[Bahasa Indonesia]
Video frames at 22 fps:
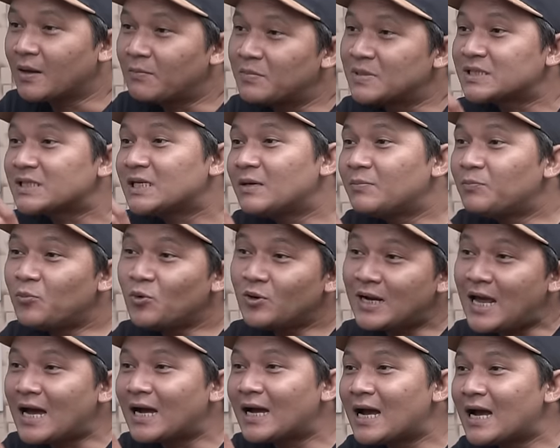
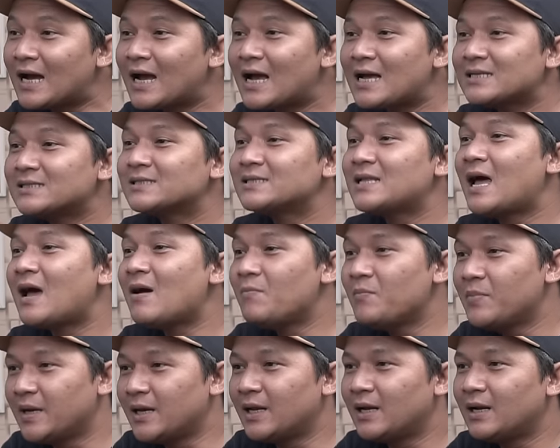meskipun agak nggak
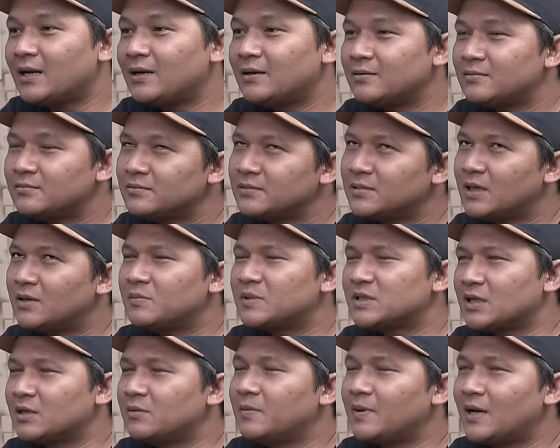stabil, ya
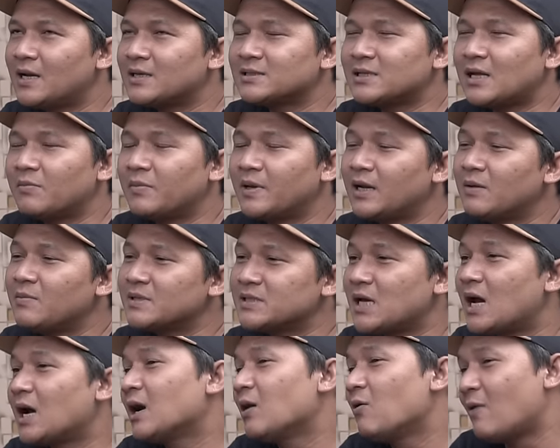bisa dibilang stabilnya
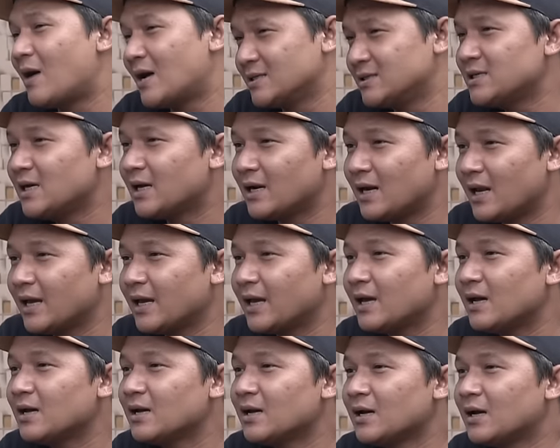masih agak wajar lah
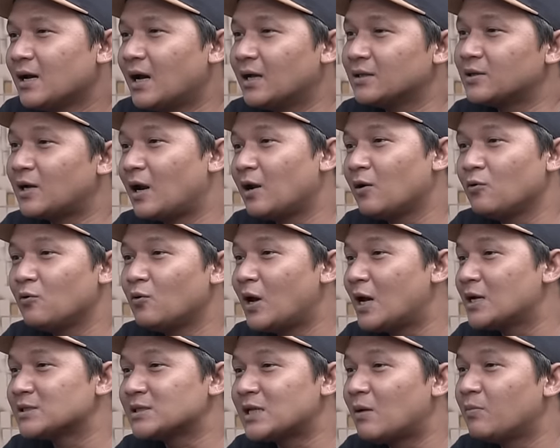ya, hmm. nggak hmm. terlalu
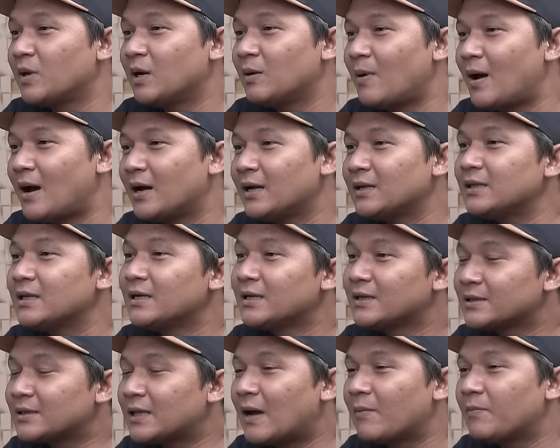nggak stabil banget,
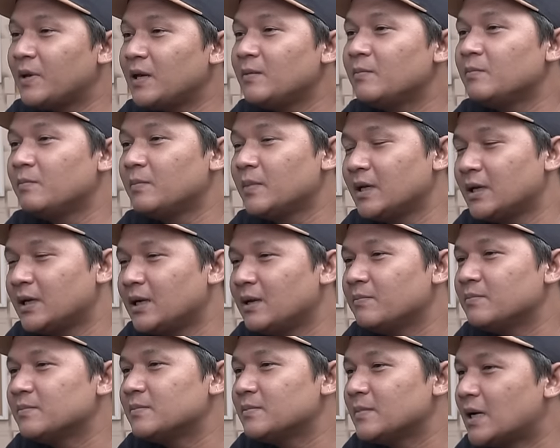tapi
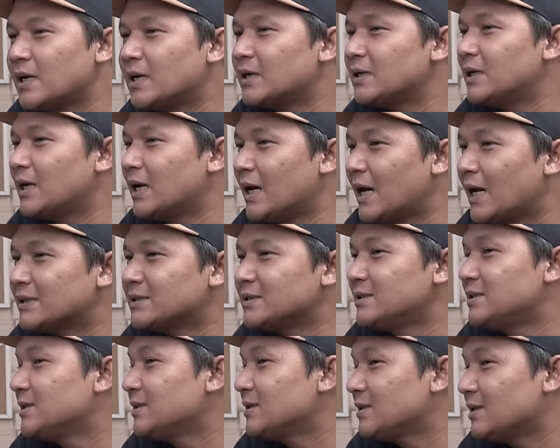minim dengan
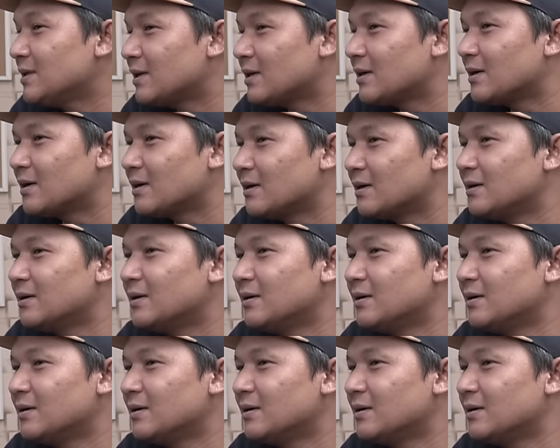jitter.